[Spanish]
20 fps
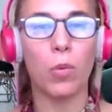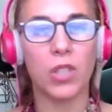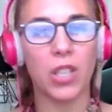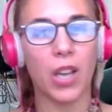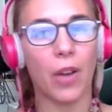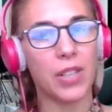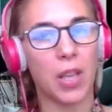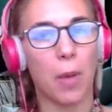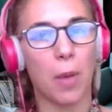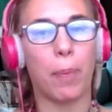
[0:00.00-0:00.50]
que
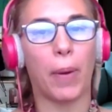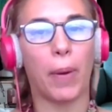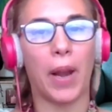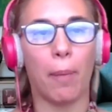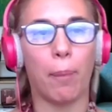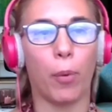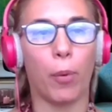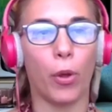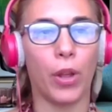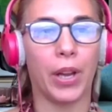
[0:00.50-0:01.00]
muchas veces
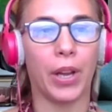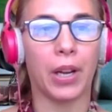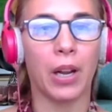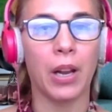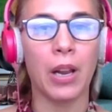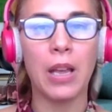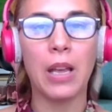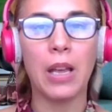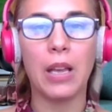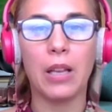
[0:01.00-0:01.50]
para
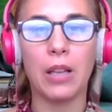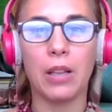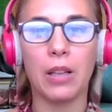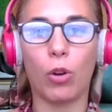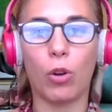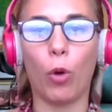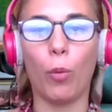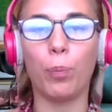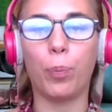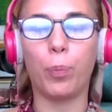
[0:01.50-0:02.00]
poder,
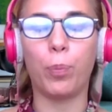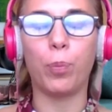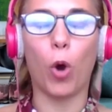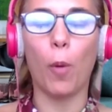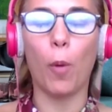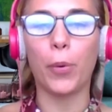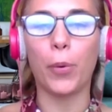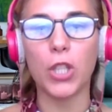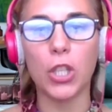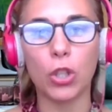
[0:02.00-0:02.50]
con,
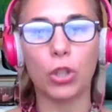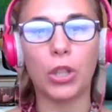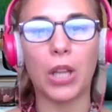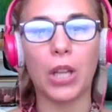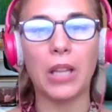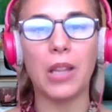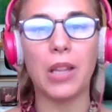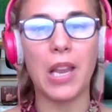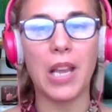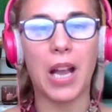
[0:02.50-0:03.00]
procesos
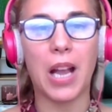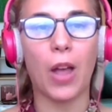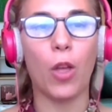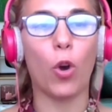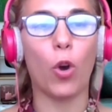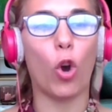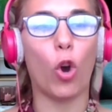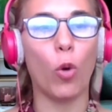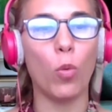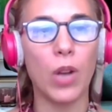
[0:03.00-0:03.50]
tan
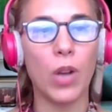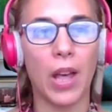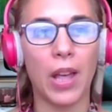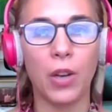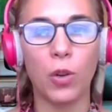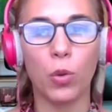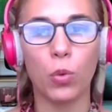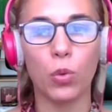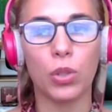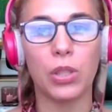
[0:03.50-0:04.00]
delicados como
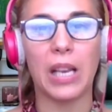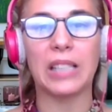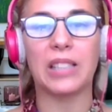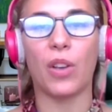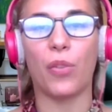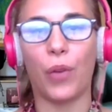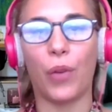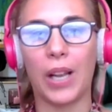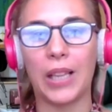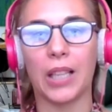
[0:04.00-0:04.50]
una denuncia,
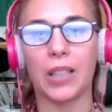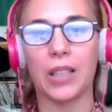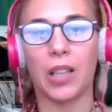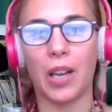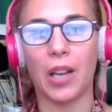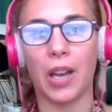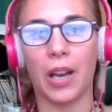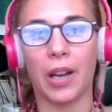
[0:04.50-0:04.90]
hace falta